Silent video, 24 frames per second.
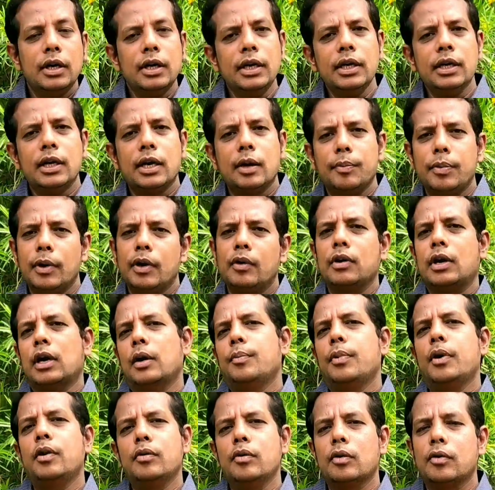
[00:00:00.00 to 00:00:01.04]
தேர்ட் இயர் அப்ப அவங்க
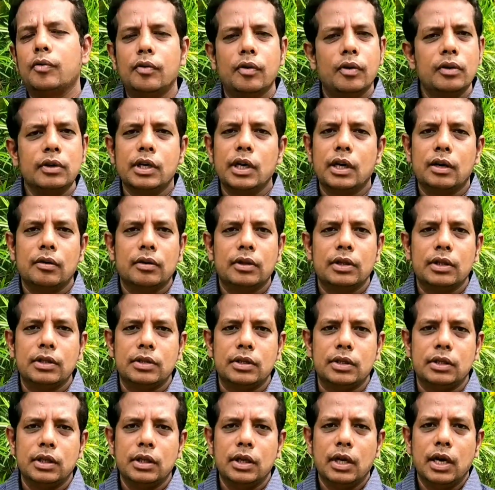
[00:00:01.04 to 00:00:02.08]
அப்பாவுக்கு ஒரு ஃபோன் கால்
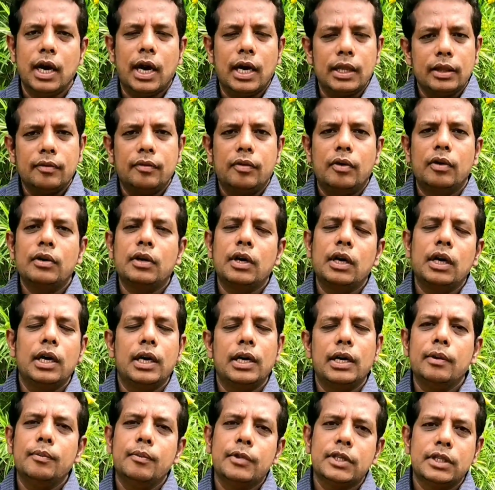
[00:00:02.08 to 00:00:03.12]
வந்துச்சு அந்த ஃபோன்
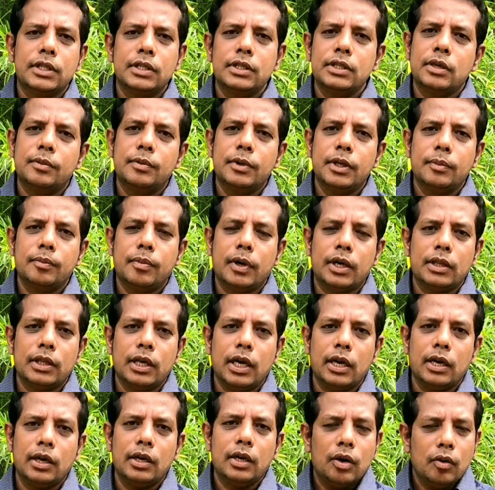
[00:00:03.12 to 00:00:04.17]
கால்ல என்ன மெசேஜ் அப்படின்னு
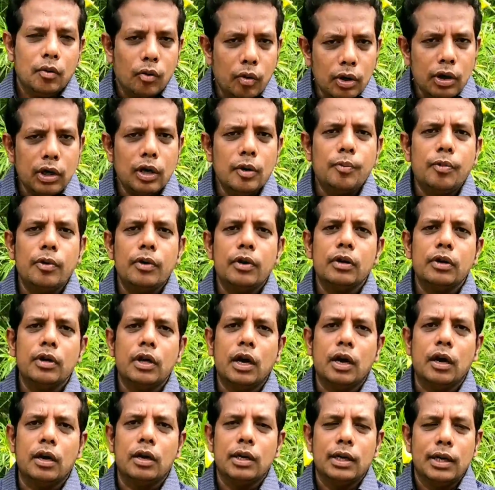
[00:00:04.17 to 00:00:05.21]
பார்த்தா உங்க பொண்ணு
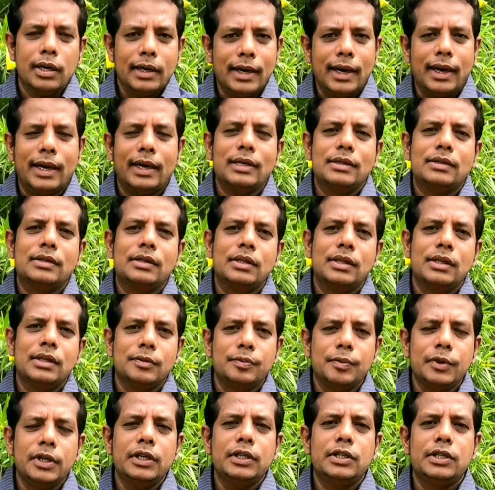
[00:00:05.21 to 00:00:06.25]
தான் டான்ஸு
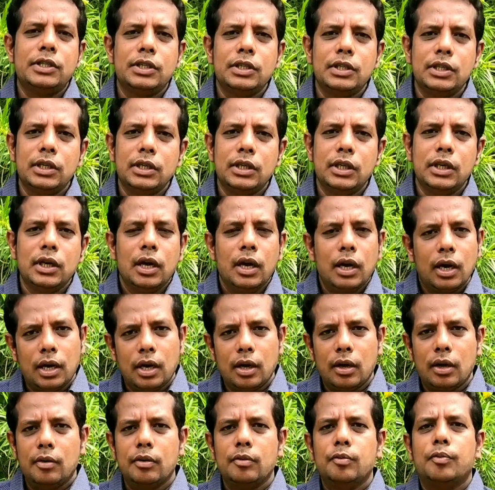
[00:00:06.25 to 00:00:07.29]
ஸ்பீச்சு
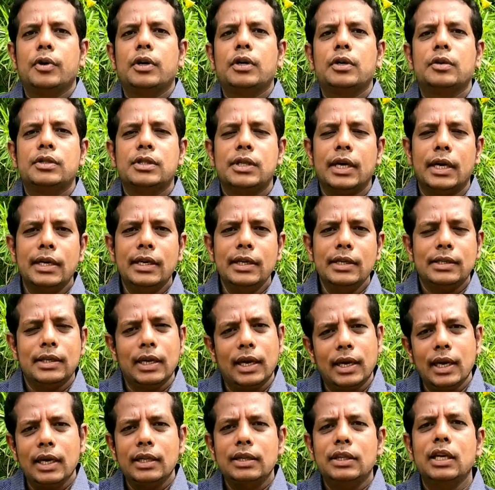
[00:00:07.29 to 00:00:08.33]
ஸ்டடீஸ்
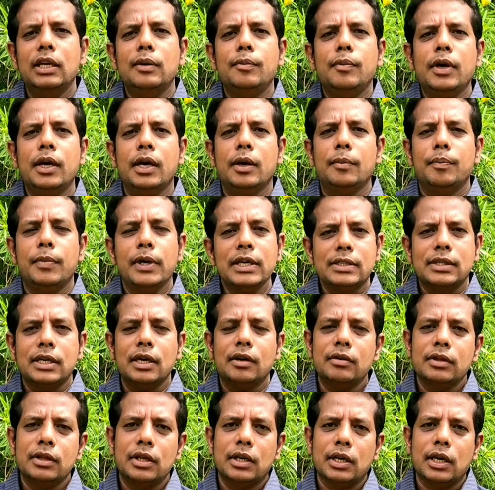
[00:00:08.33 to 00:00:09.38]
எல்லாத்துலேயுமே
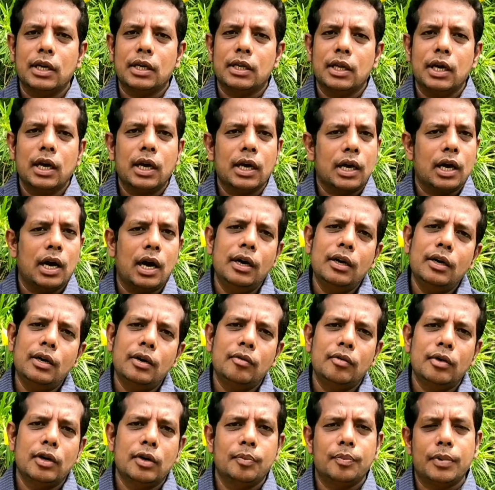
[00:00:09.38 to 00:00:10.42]
பெஸ்ட்டாக வந்திருக்கிறதால நாங்கள்
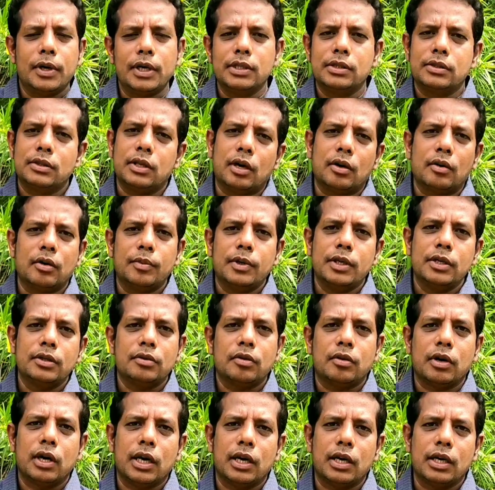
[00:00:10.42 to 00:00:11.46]
ஆல்ரவுண்டர் ப்ரைஸ் தரோம்
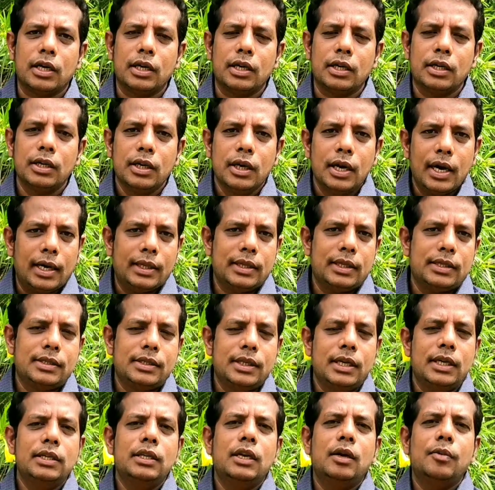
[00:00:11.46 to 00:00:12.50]
அப்படின்னு சொன்னார் அந்த
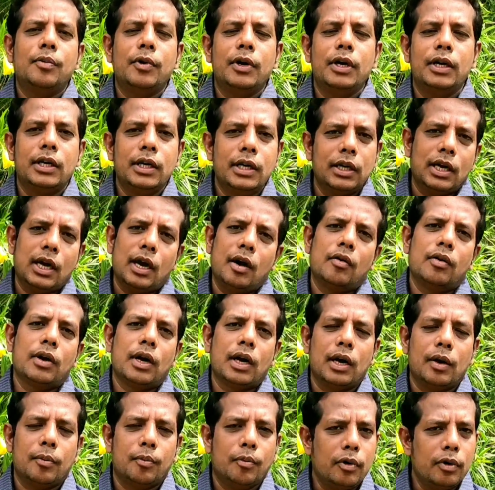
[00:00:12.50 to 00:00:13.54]
ஸ்டேஜில் போயிட்டு
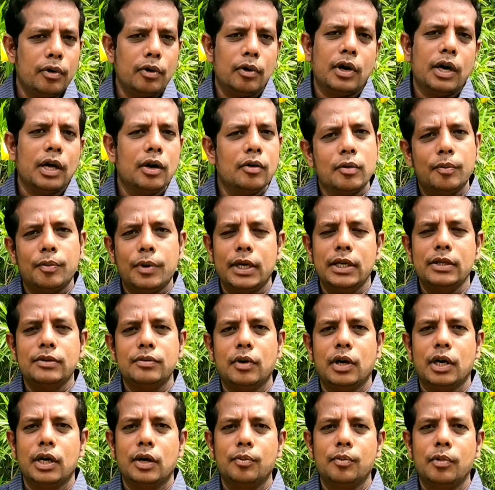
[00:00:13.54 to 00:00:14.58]
அவங்க பொண்ணோட ஒரு
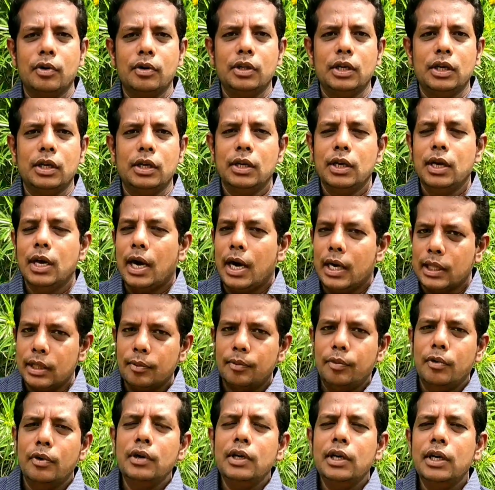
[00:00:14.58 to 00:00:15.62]
ப்ரைஸ் வாங்கும்போது
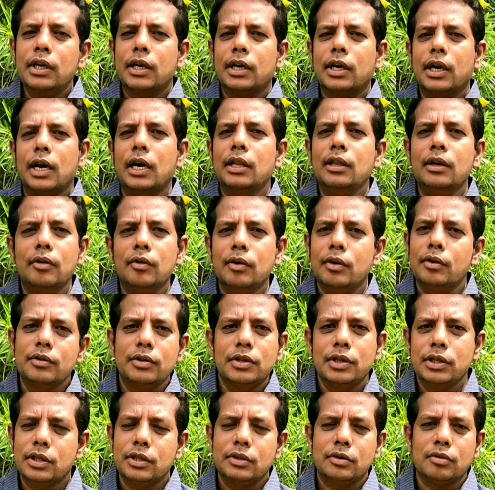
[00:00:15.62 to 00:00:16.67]
அந்த பொண்ணுக்கிட்ட காதில் ஒரு
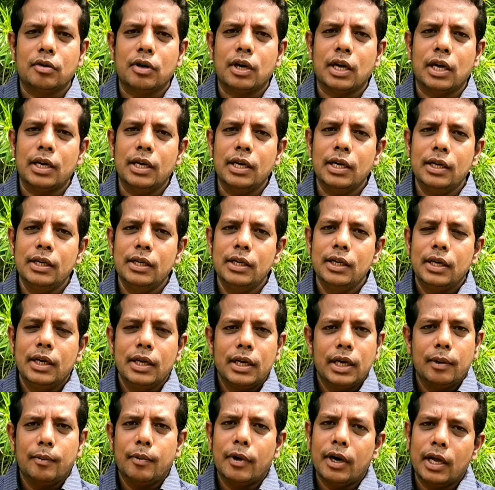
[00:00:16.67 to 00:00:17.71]
விஷயத்த சொன்னார்
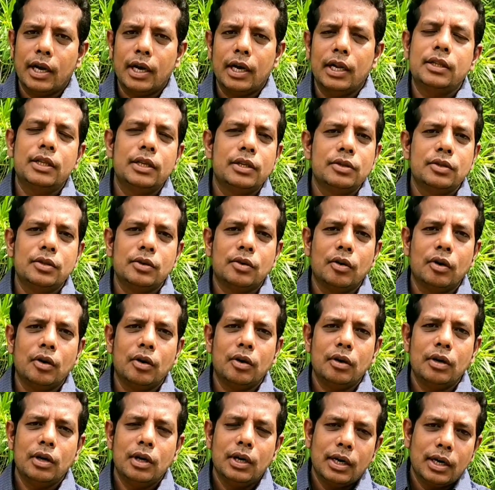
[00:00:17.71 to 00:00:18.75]
ஏமா நல்லா தெரிஞ்சுக்கோ
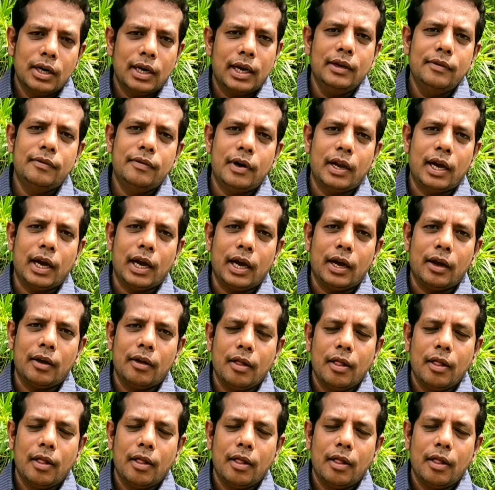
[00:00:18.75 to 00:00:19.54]
லைஃப்பில்